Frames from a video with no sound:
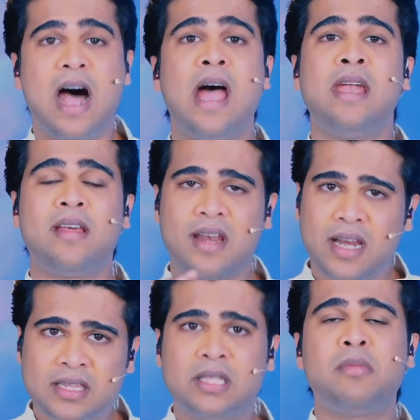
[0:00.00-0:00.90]
ఆయన
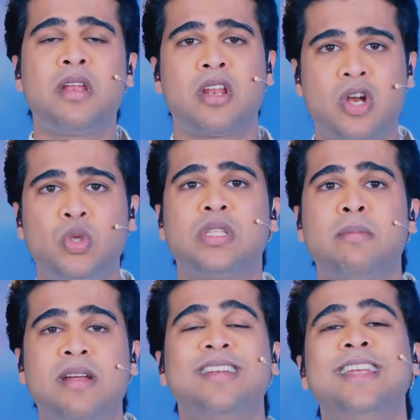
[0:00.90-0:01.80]
రక్తం మనల్ని కడుగుతే
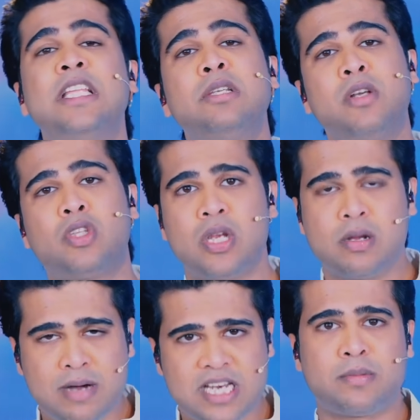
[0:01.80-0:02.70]
మన నీతి
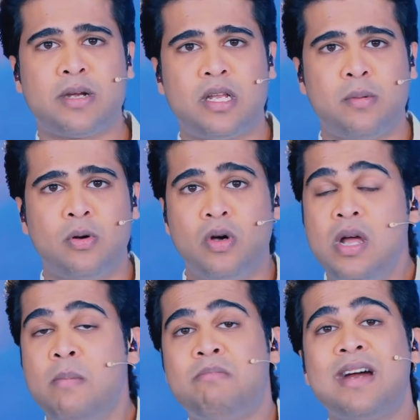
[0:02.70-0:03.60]
మంతులుగా మార్చబడ్డాము
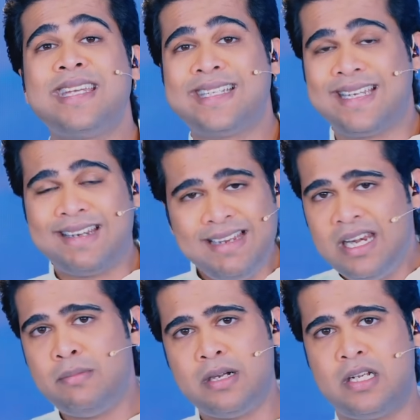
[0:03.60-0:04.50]
మన
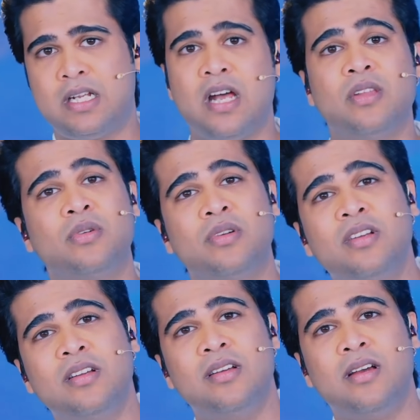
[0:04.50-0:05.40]
క్రియలను బట్టి కాదు
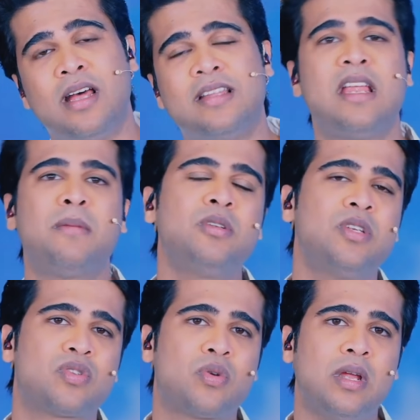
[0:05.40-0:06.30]
అది జ్ఞాపకం
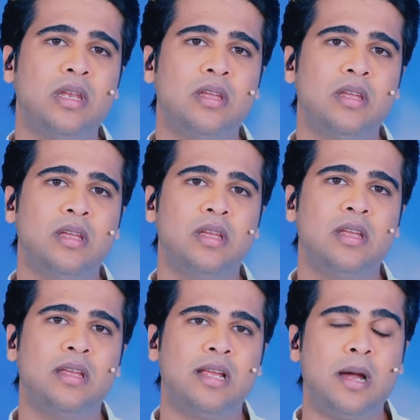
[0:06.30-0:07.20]
చేసుకోవాలి
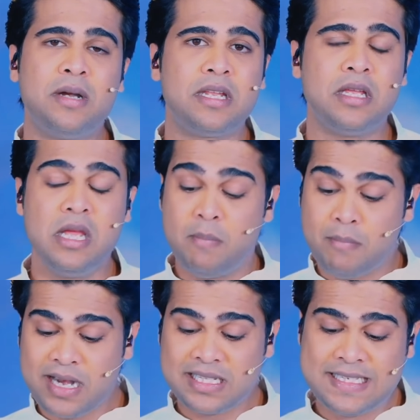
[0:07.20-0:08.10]
కాబట్టి
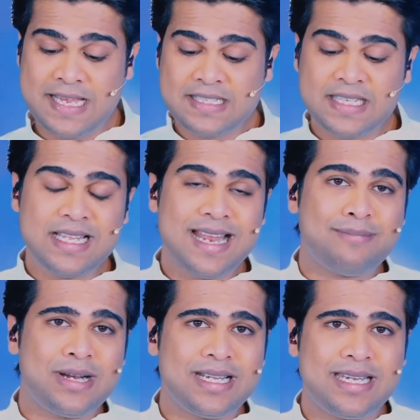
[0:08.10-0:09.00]
మనం చేసేదాన్ని
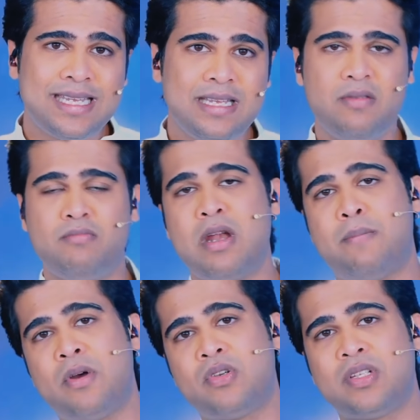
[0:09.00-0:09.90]
బట్టి మన
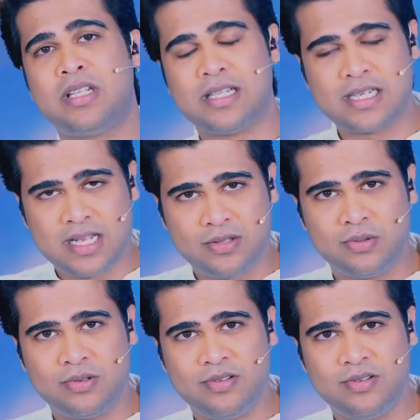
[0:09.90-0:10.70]
పరిశుద్ధత కాదు